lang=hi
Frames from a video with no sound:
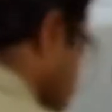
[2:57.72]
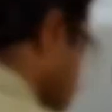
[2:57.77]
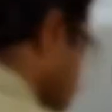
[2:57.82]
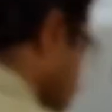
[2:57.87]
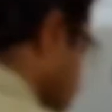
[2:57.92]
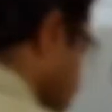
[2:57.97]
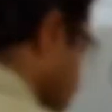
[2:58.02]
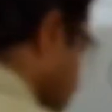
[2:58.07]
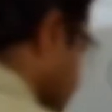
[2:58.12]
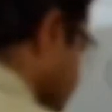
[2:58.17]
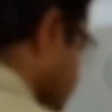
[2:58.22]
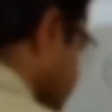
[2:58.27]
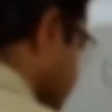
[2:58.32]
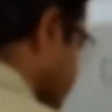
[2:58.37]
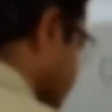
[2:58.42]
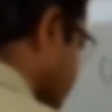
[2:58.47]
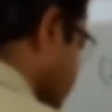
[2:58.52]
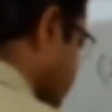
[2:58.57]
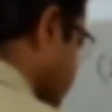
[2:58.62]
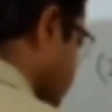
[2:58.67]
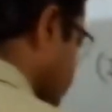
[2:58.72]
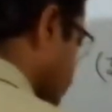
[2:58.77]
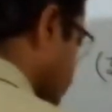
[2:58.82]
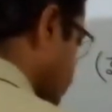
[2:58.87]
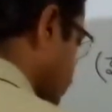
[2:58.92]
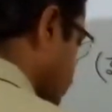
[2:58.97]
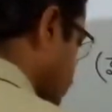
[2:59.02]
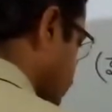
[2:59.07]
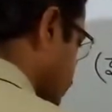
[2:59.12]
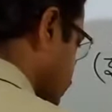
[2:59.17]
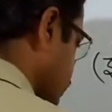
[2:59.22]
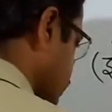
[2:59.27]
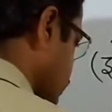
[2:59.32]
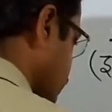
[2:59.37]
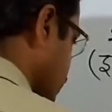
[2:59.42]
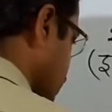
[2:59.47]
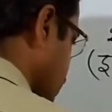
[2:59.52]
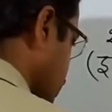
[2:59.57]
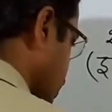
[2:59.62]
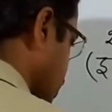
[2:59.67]
रखेंगे
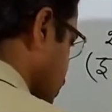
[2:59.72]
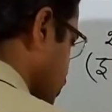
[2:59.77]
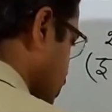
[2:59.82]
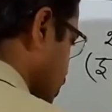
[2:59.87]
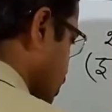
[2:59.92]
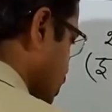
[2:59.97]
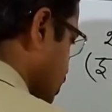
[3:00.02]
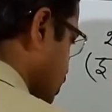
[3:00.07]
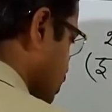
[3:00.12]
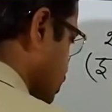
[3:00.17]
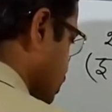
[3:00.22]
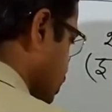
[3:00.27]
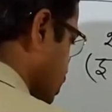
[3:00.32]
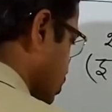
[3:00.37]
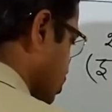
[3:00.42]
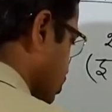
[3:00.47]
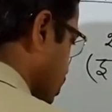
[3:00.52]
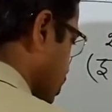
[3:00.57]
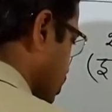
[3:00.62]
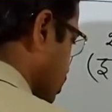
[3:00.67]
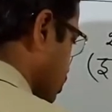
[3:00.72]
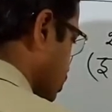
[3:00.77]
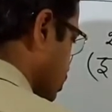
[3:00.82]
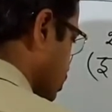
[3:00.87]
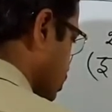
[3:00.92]
ना जाने कितने बार